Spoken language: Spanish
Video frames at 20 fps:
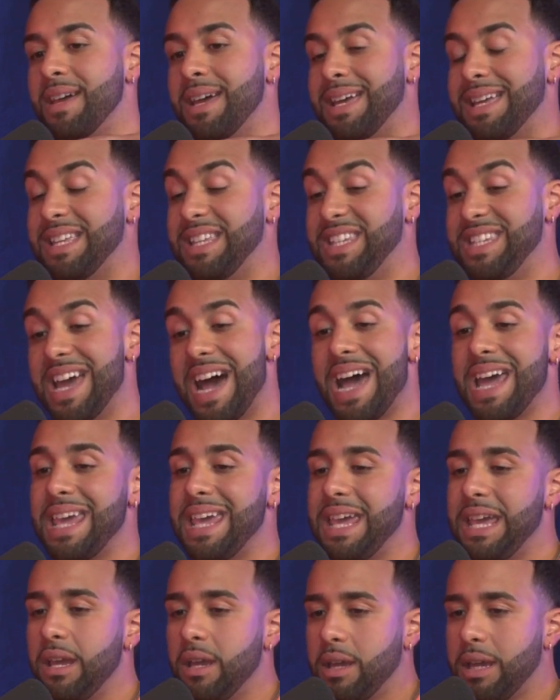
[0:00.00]
ya
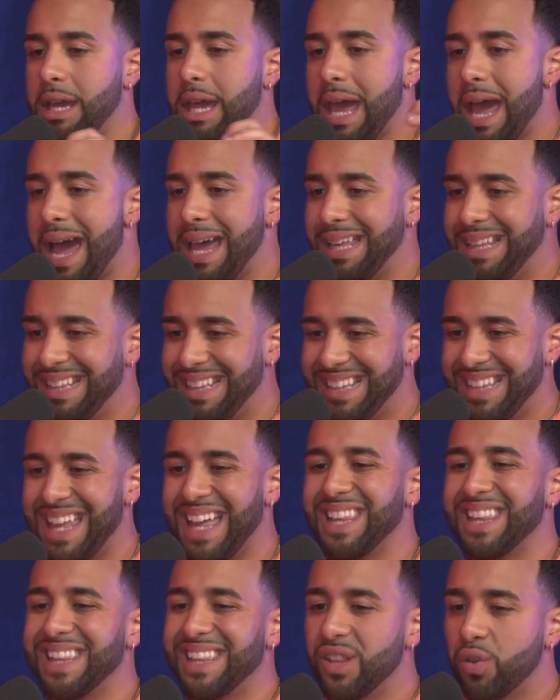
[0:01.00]
hay que hay
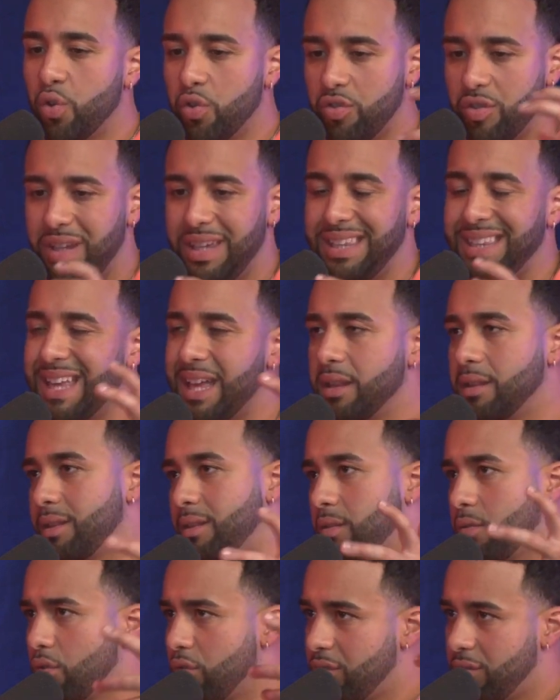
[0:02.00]
tantos y
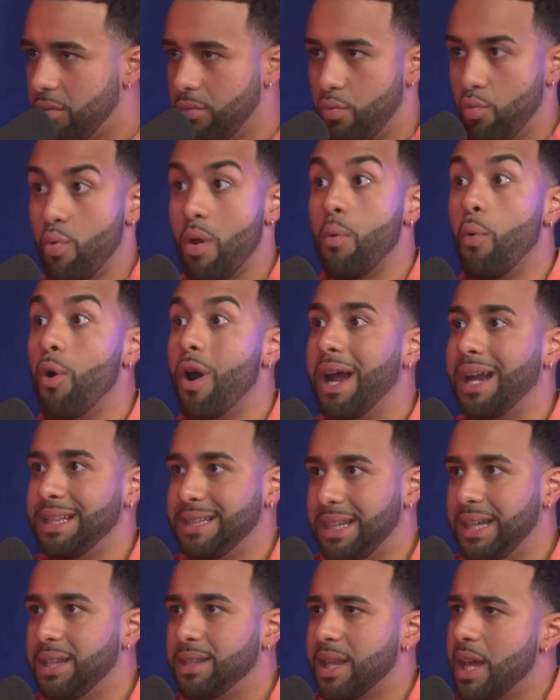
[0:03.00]
tantos nuevos
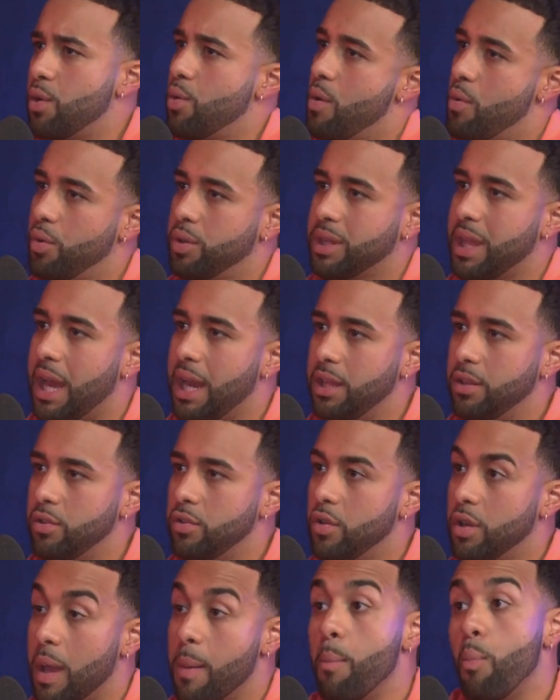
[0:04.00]
artistas, nuevos
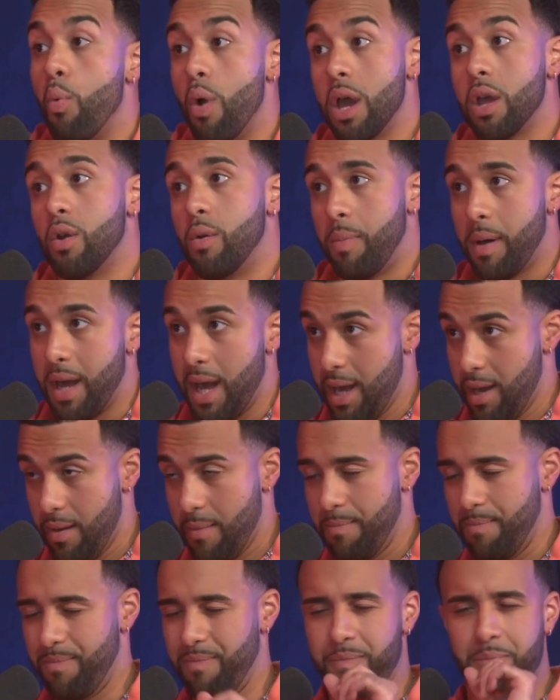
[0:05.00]
talentos, que es bueno para el,
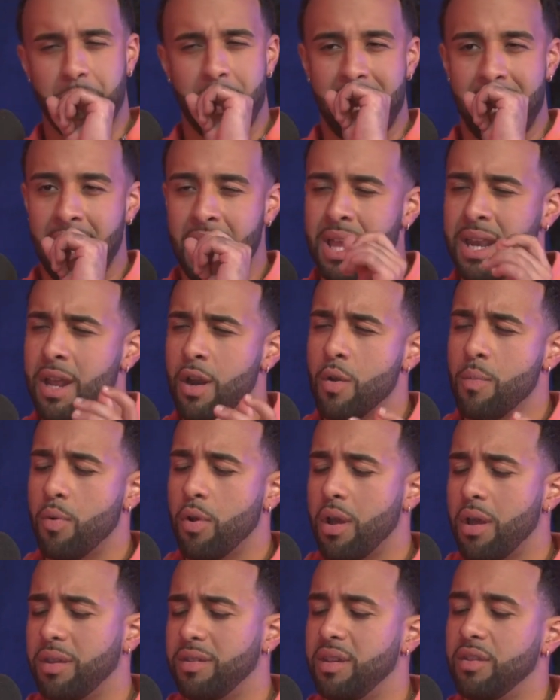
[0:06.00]
para el género
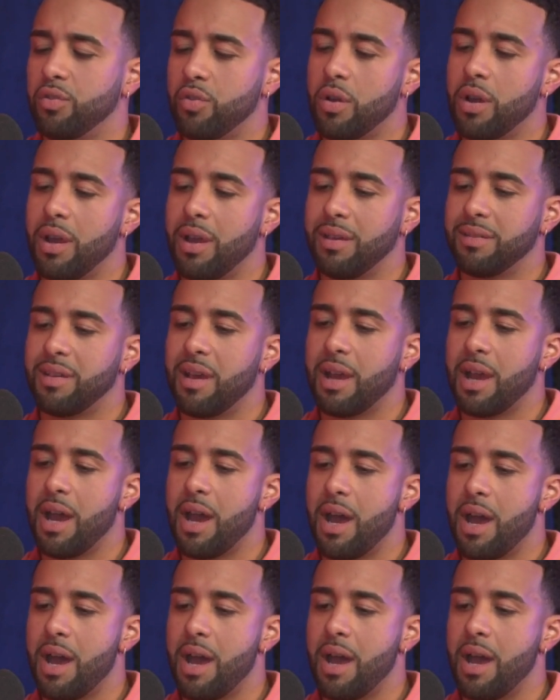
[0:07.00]
porque siento que
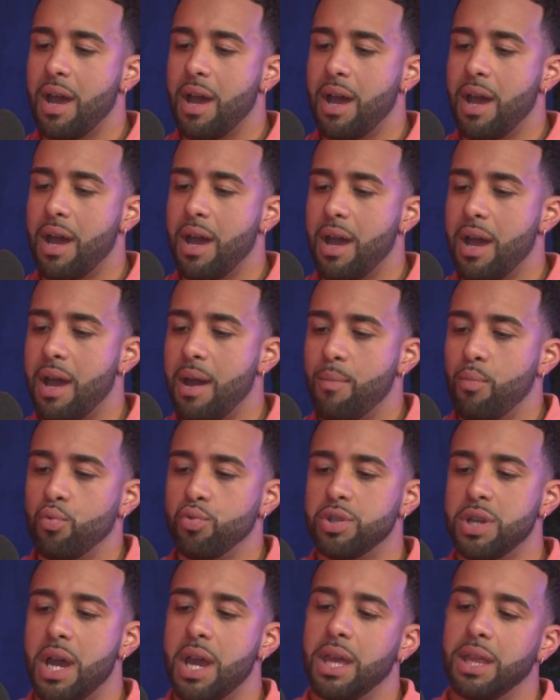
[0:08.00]
saca a,
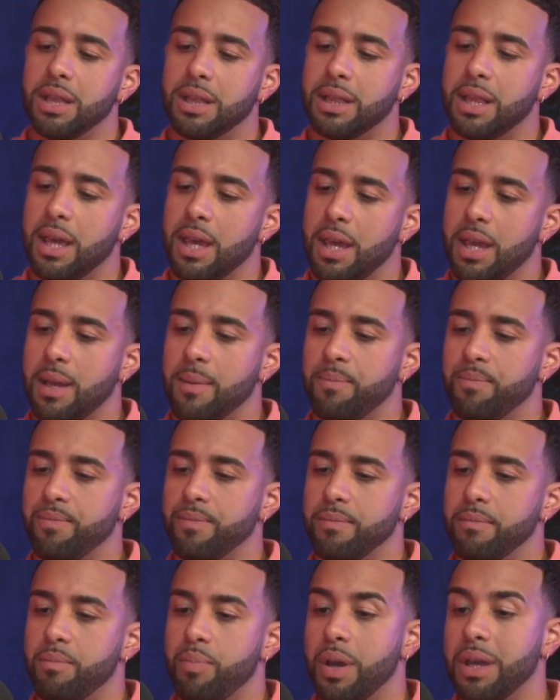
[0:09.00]
mucha gente
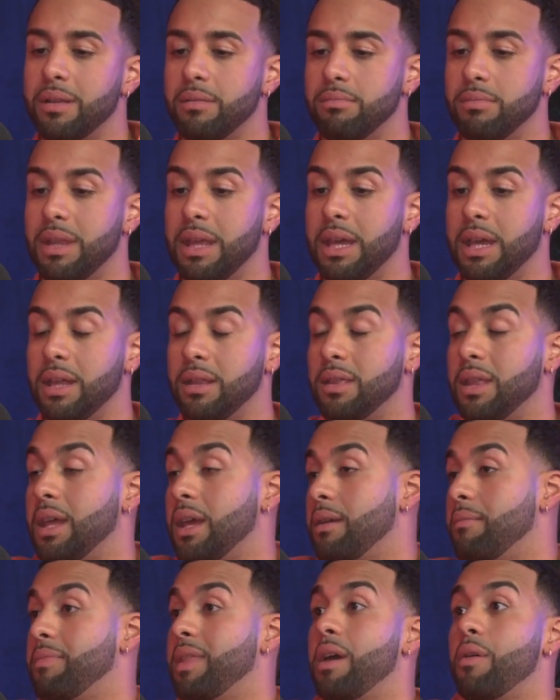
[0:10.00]
pues de,
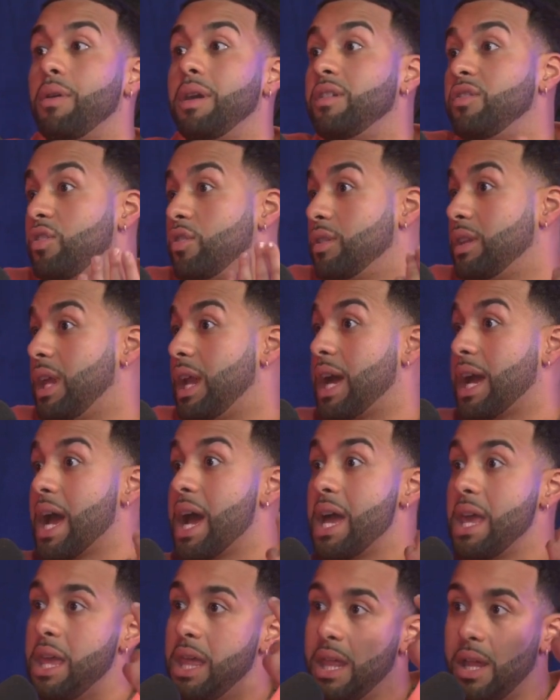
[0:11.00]
de, vicios, de la
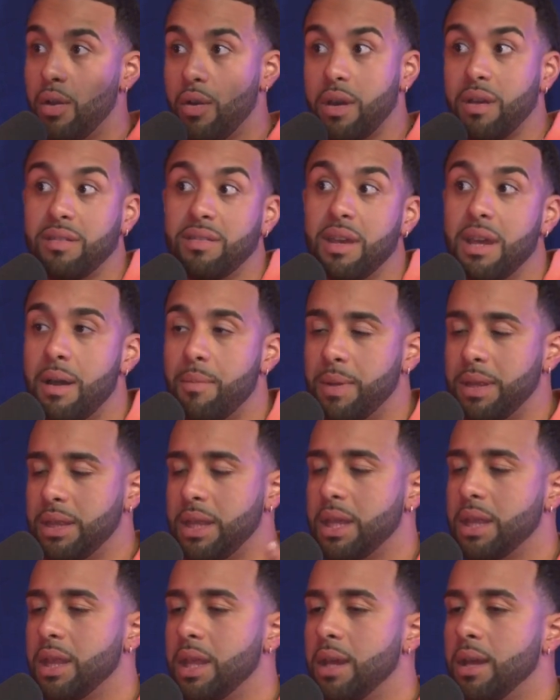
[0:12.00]
calle, de lo que sea, ¿me
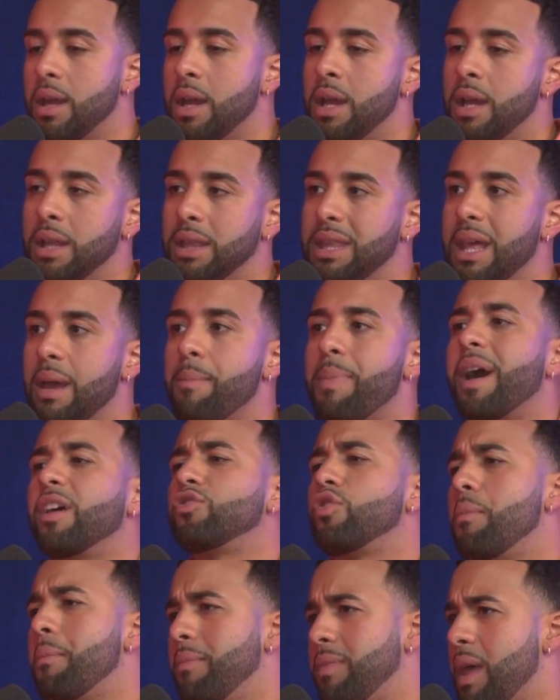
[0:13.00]
entiendes? de,
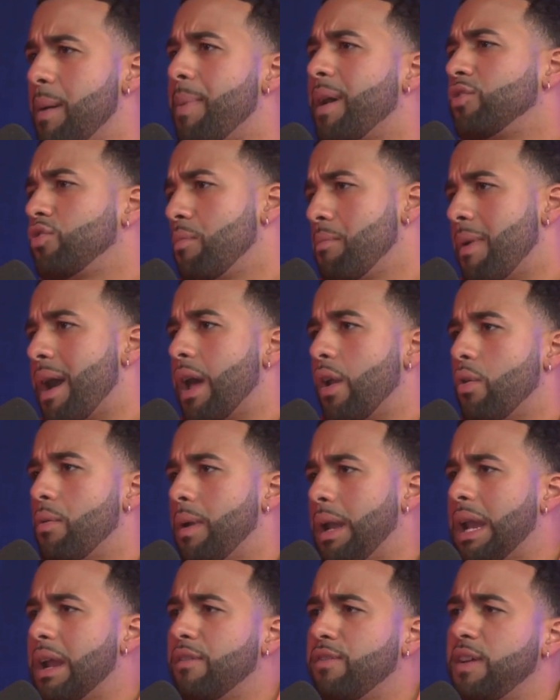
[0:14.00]
paso, de pasos malos,
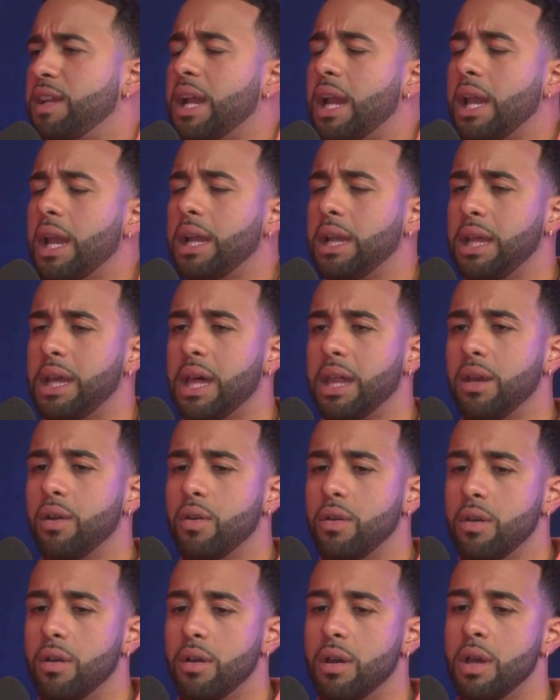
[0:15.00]
¿verdad? Al final del día, digo
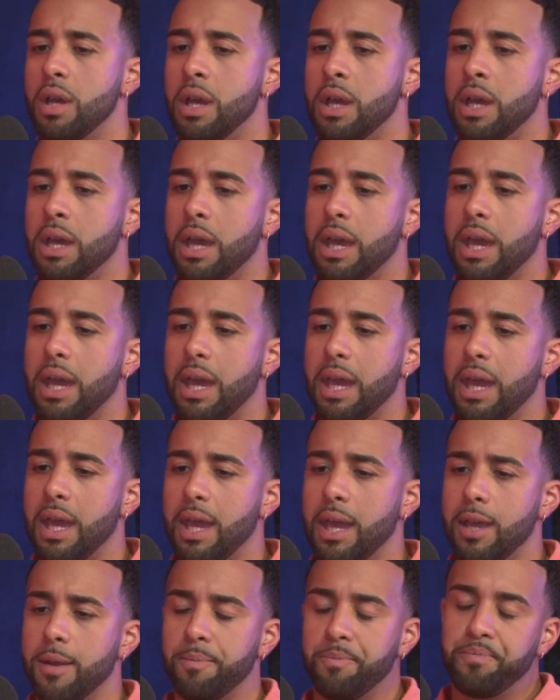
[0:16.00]
yo.
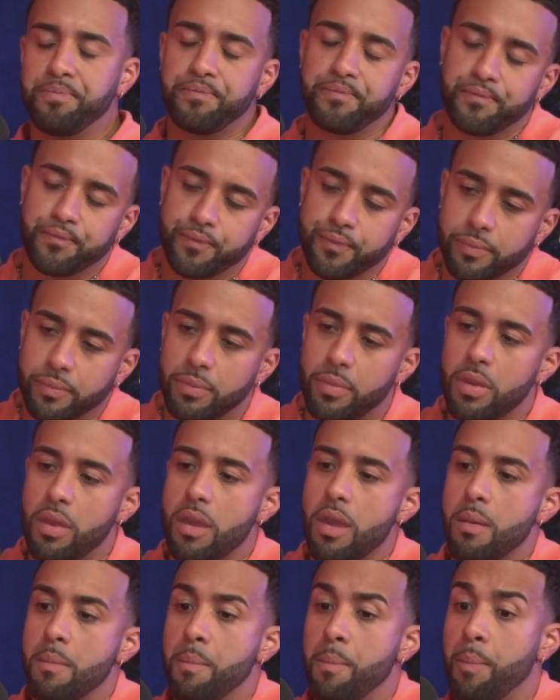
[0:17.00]
Eh,
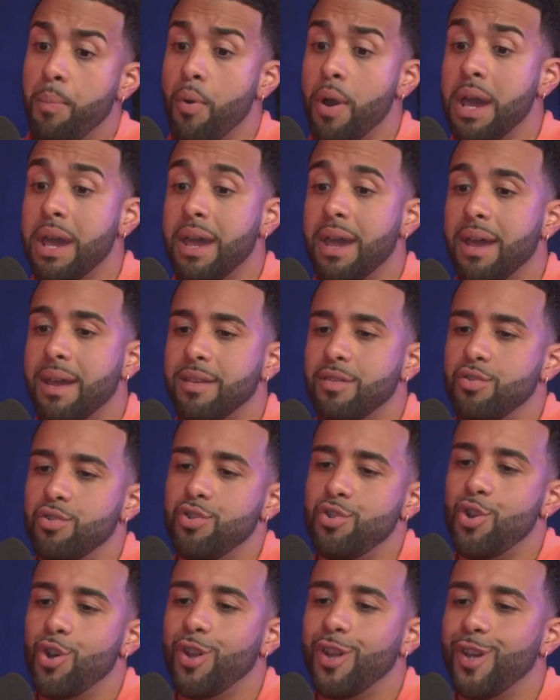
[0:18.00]
pues
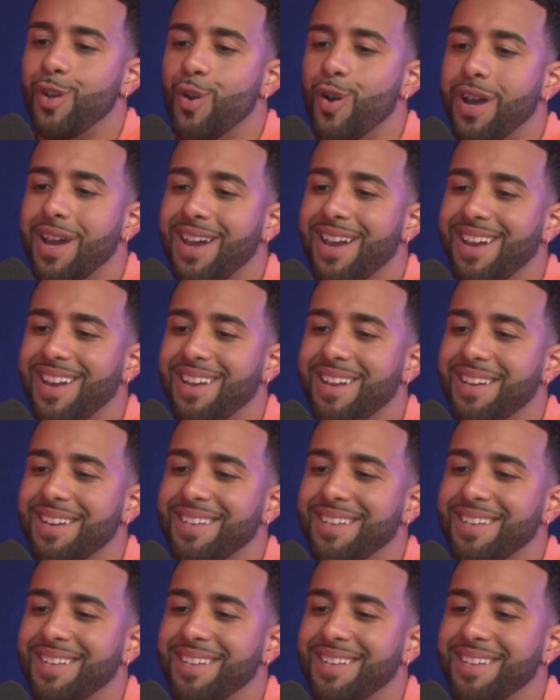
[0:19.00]
yo digo que